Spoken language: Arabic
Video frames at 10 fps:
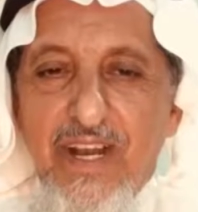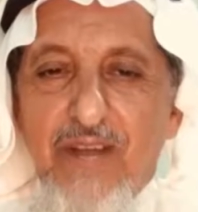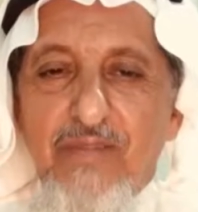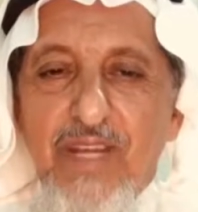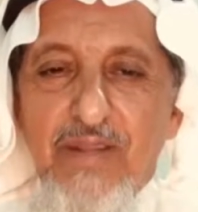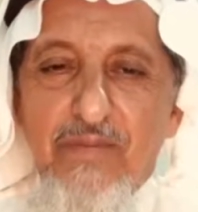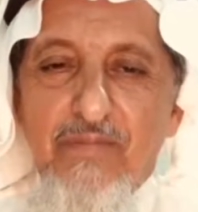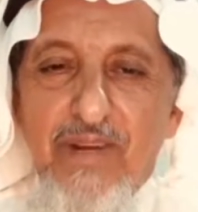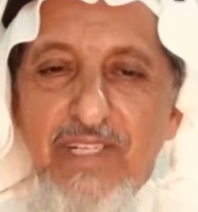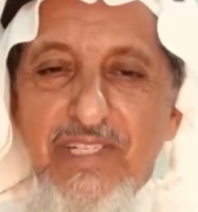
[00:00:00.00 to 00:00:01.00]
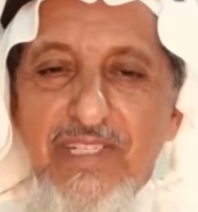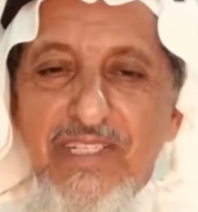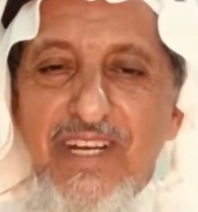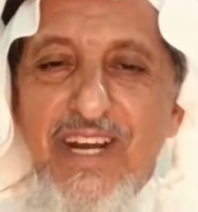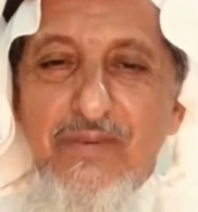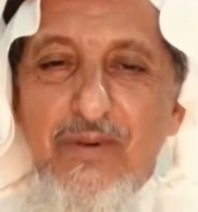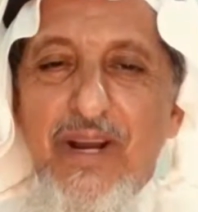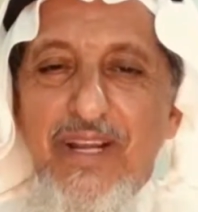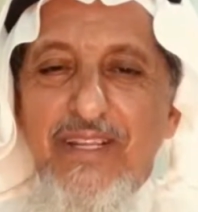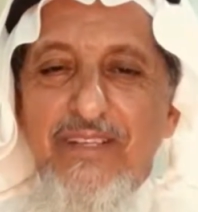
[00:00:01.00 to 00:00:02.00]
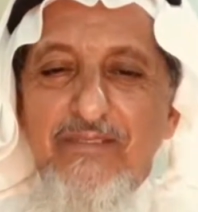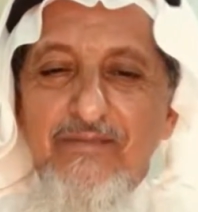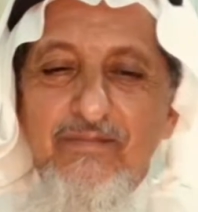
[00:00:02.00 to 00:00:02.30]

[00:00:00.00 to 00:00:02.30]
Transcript: حمدان بن ماشي أبو علي